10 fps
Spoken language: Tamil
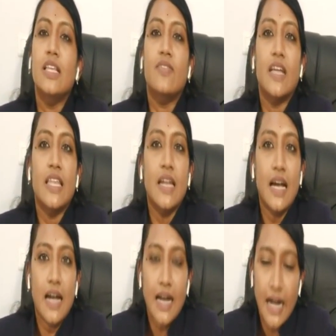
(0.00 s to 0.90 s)
இத வந்து
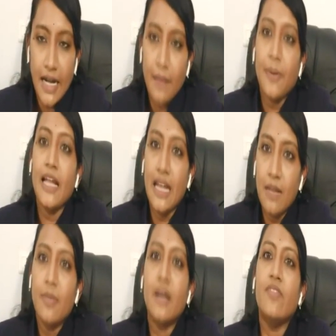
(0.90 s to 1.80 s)
நாங்க கண்டிப்பா
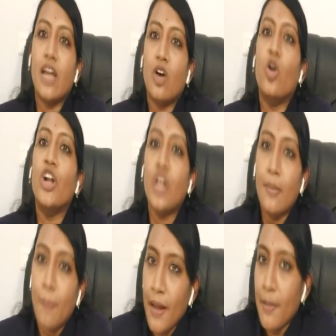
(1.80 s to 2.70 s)
இனிமே வி ஆர் கோயிங் டு
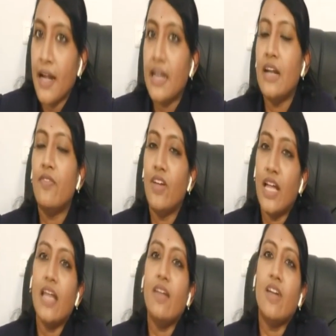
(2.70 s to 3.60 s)
இம்ப்ளிமெண்ட் இட்
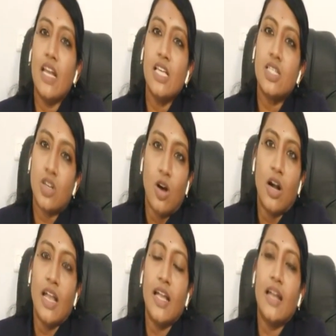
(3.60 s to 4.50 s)
வெரி வெரி
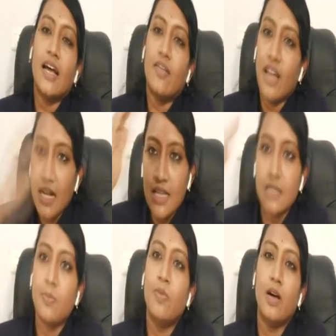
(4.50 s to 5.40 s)
ஸ்ட்ராங்லி ஏன்னா
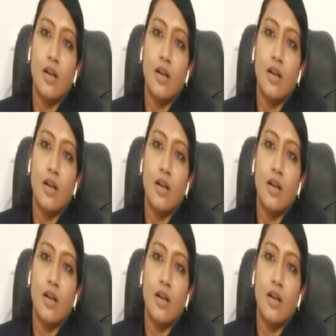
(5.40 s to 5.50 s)
அவேர்னஸ்